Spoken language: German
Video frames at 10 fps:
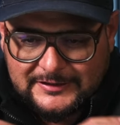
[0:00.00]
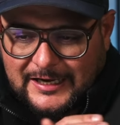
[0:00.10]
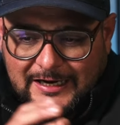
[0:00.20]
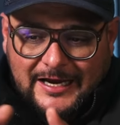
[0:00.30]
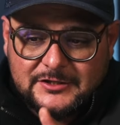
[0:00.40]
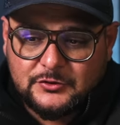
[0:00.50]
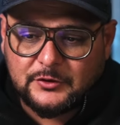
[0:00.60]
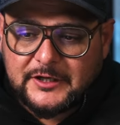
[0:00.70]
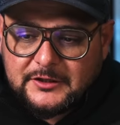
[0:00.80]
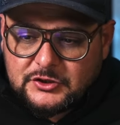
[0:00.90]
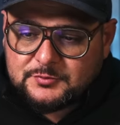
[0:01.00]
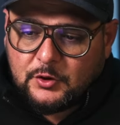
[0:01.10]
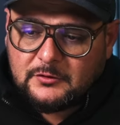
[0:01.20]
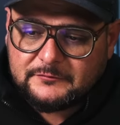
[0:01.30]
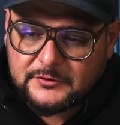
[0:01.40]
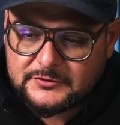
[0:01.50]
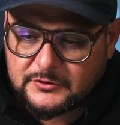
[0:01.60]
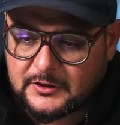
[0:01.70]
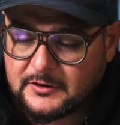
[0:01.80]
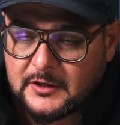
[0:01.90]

na, gar nicht konkret gesprochen wird, sondern